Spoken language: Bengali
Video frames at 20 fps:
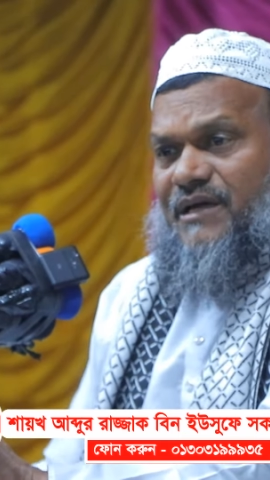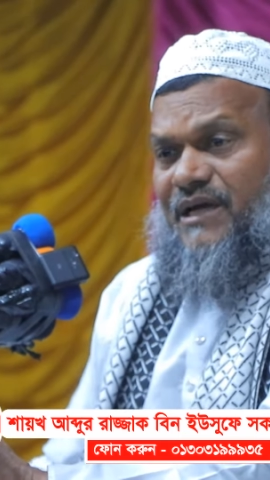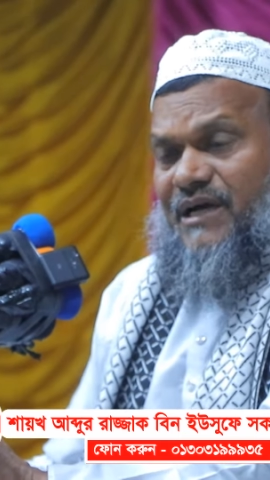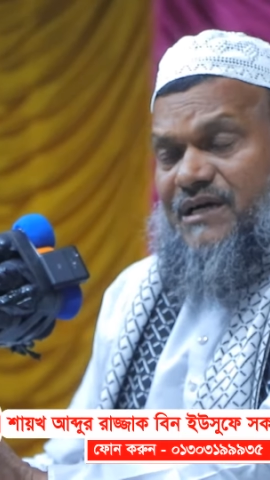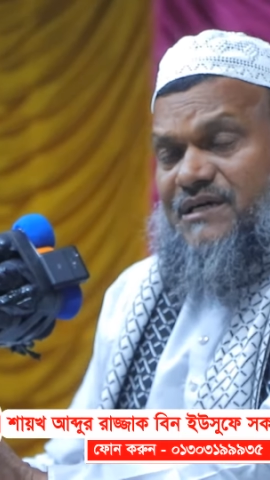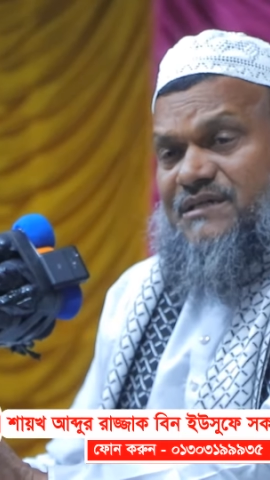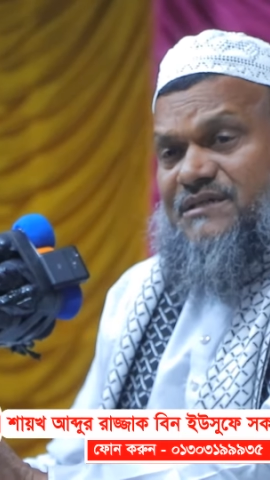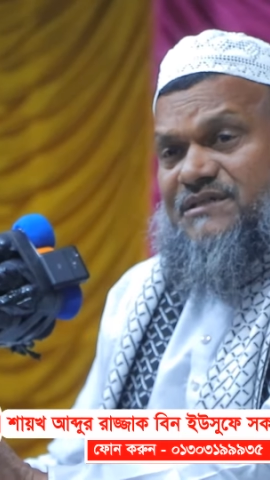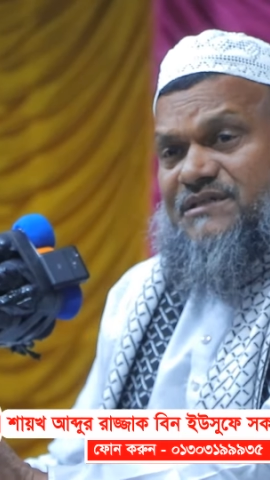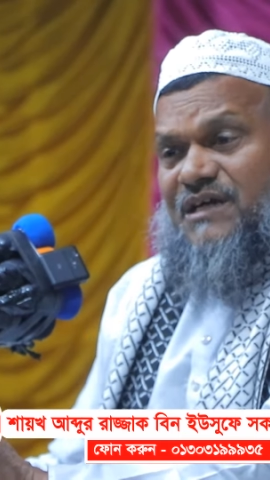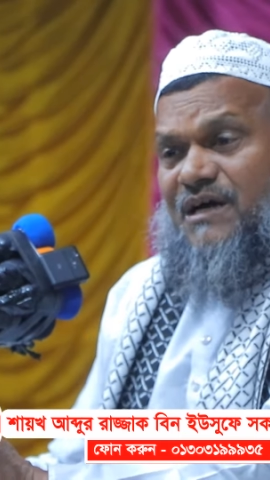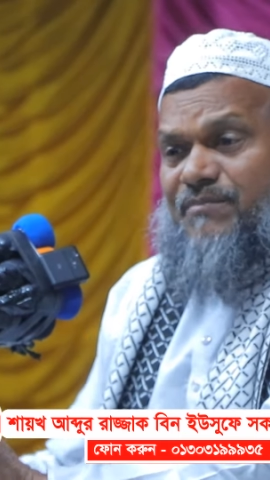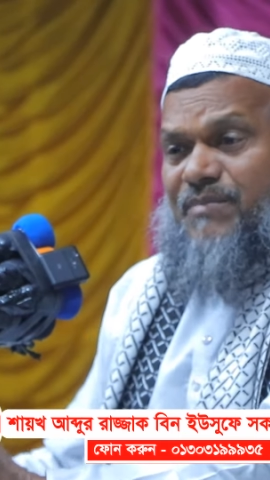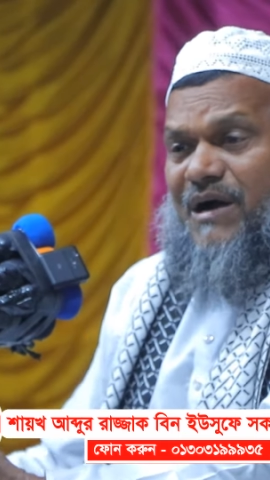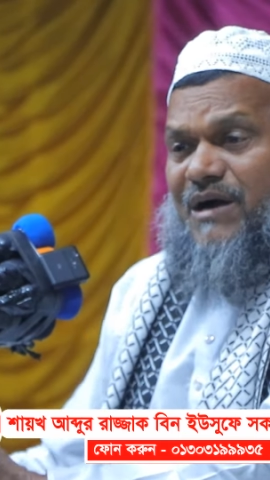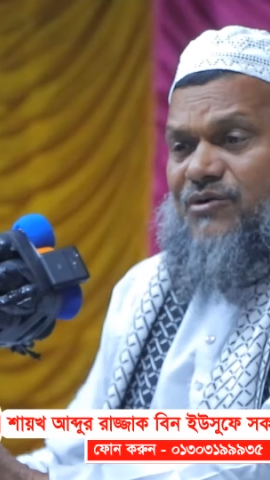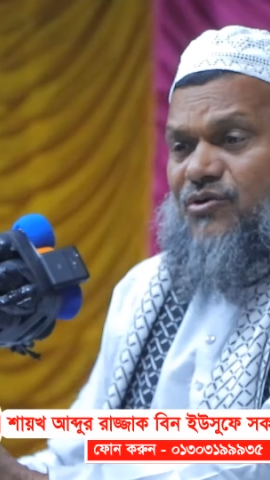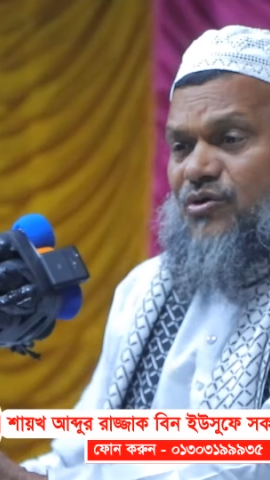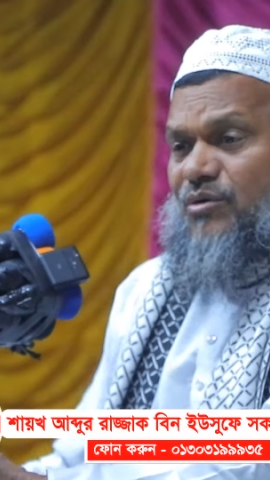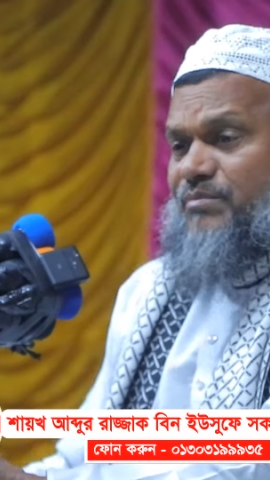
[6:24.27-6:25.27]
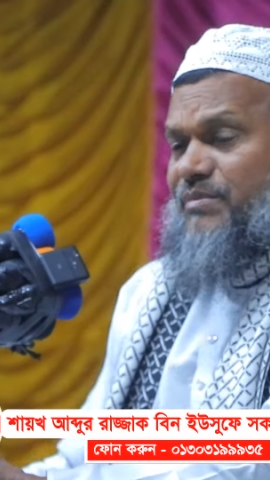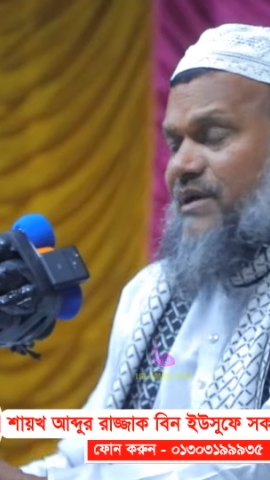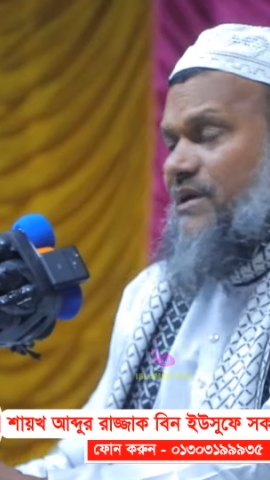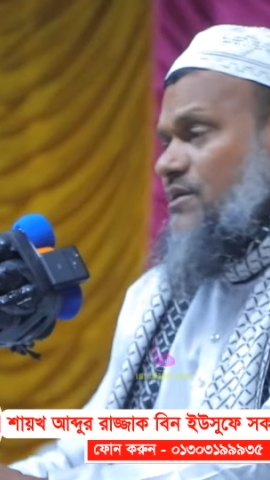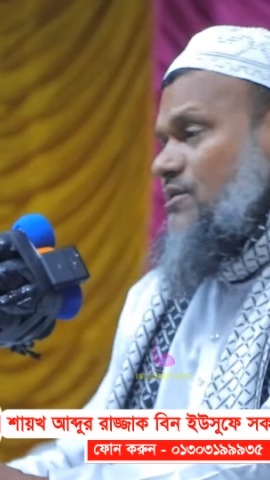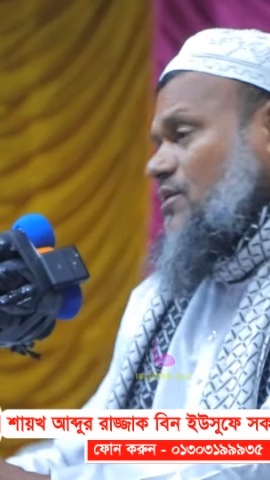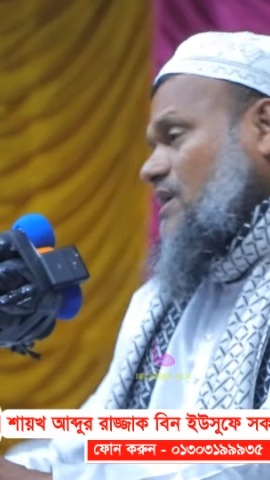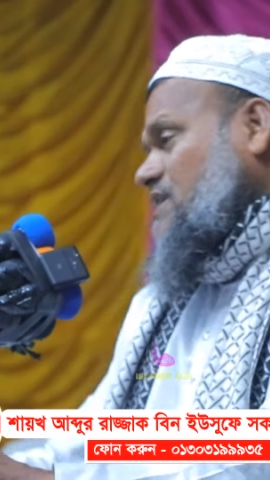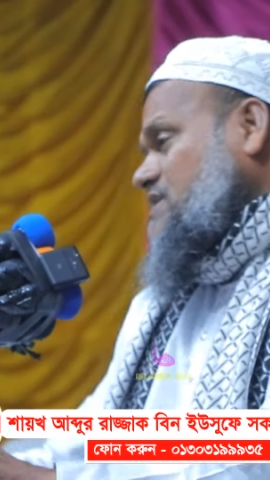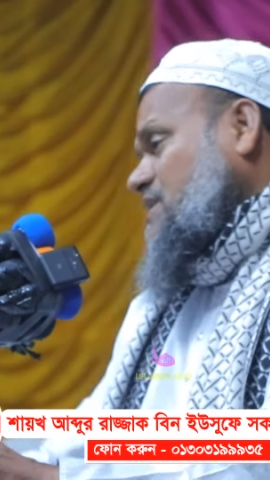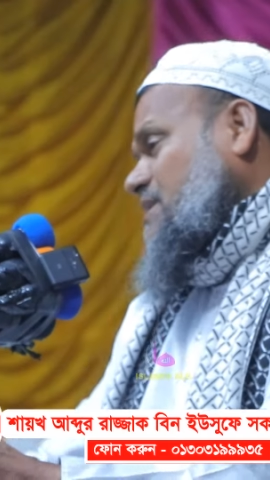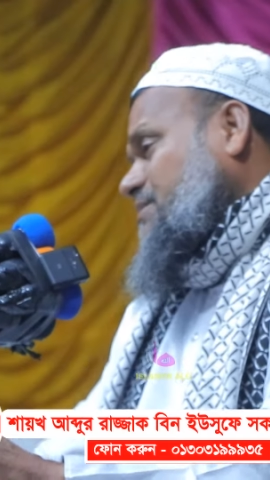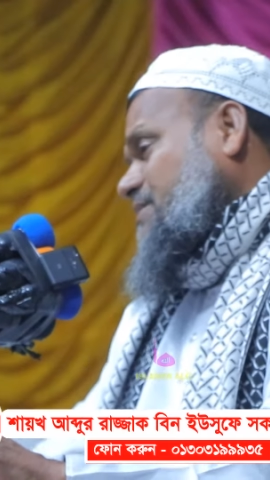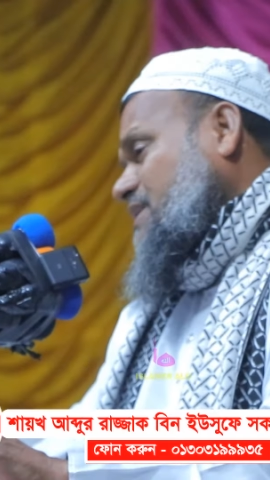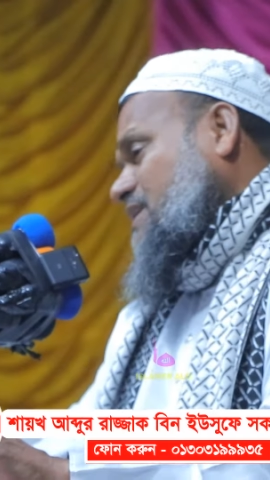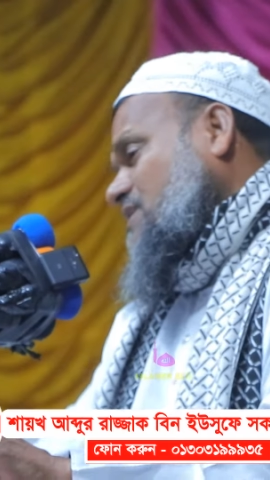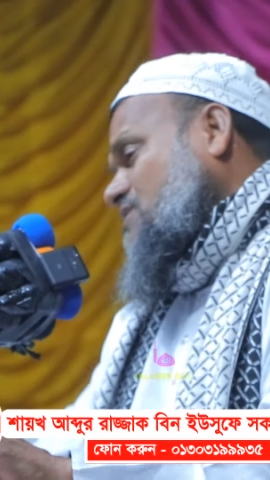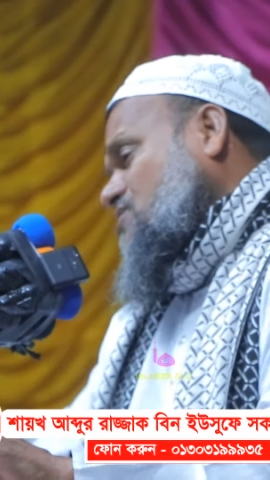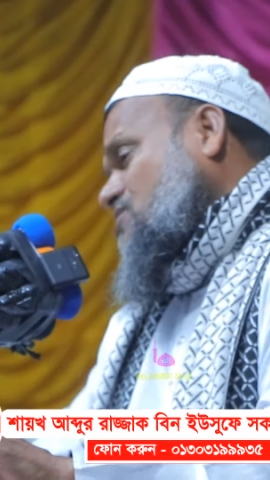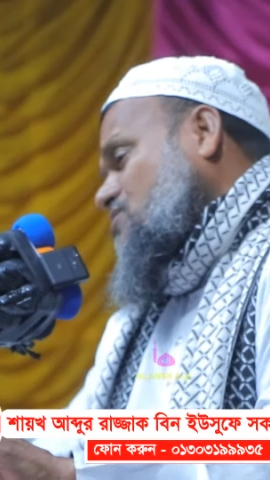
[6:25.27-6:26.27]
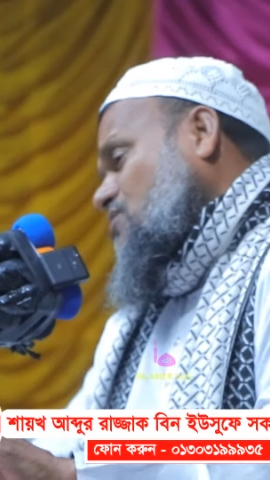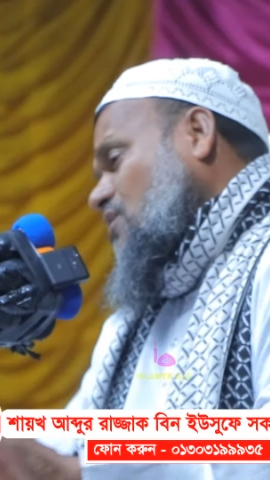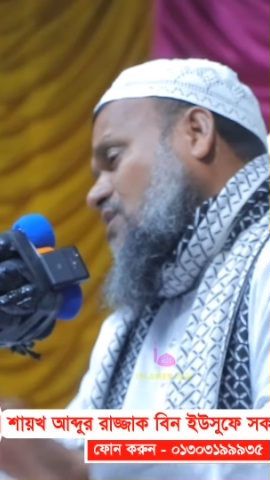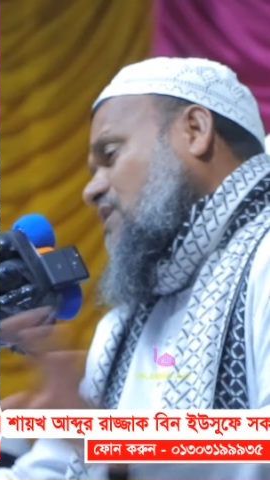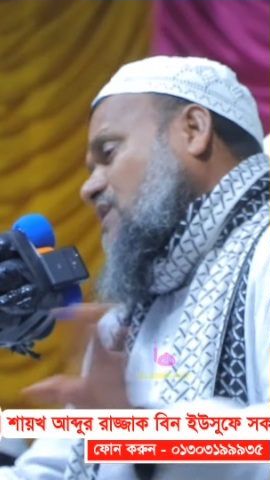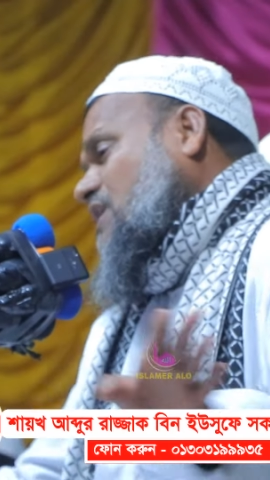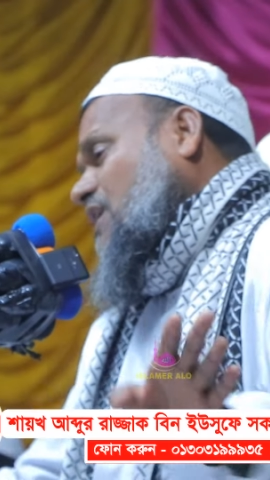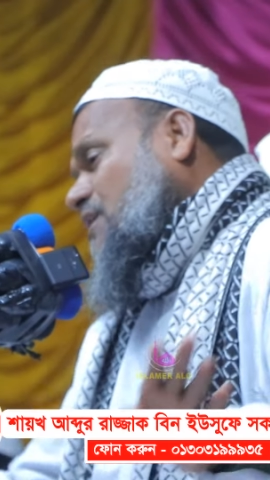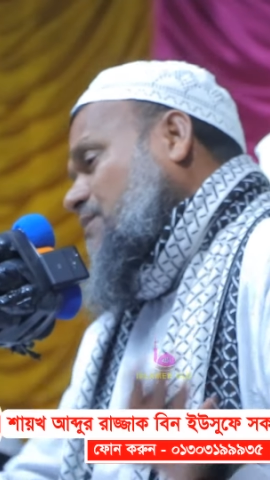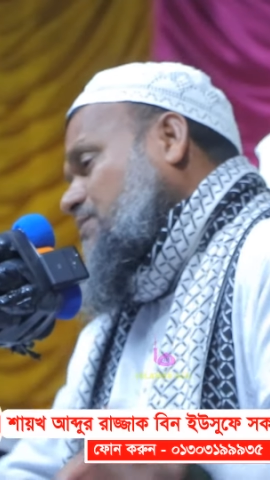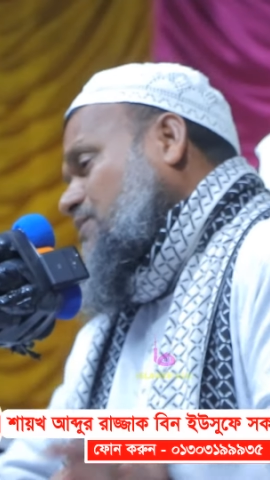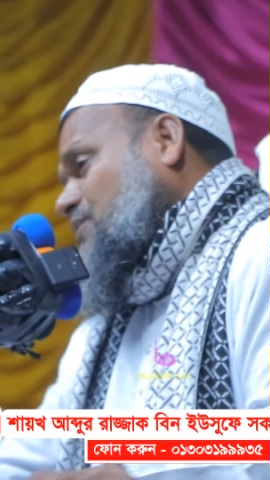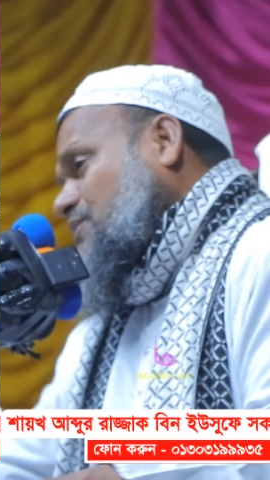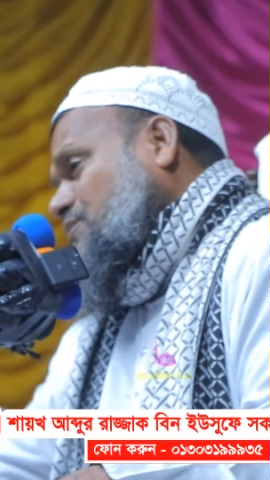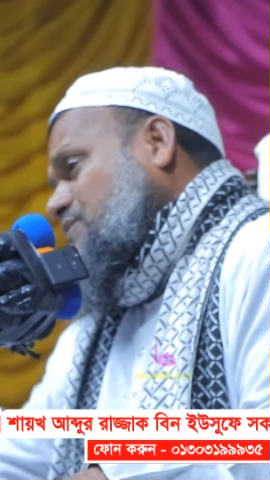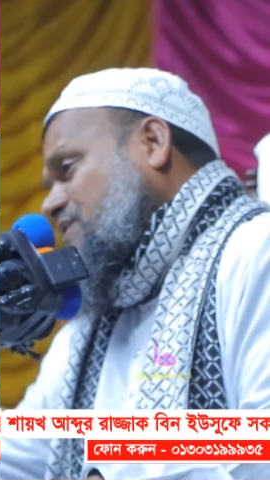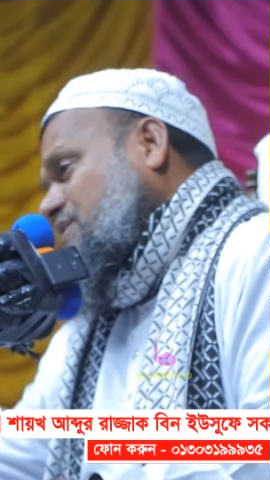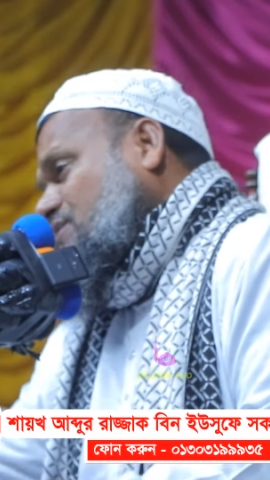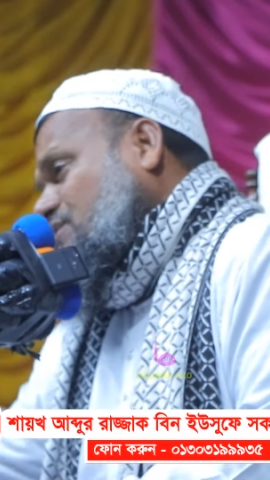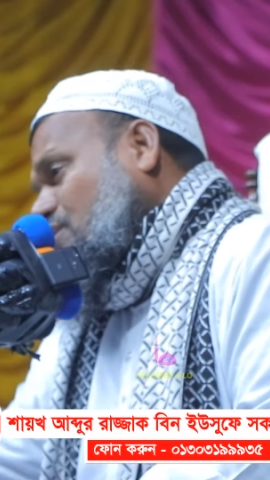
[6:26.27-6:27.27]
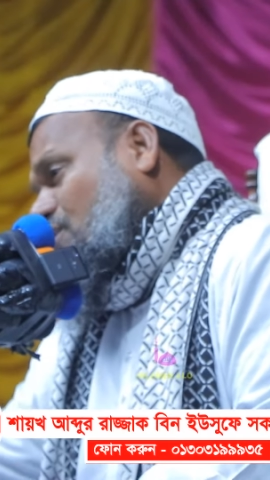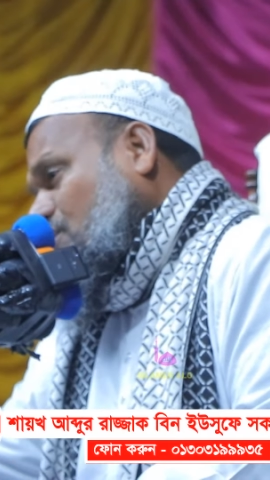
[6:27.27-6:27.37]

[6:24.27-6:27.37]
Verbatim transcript: একটা বাক্য বের করা যাবে না সরকার বিরোধী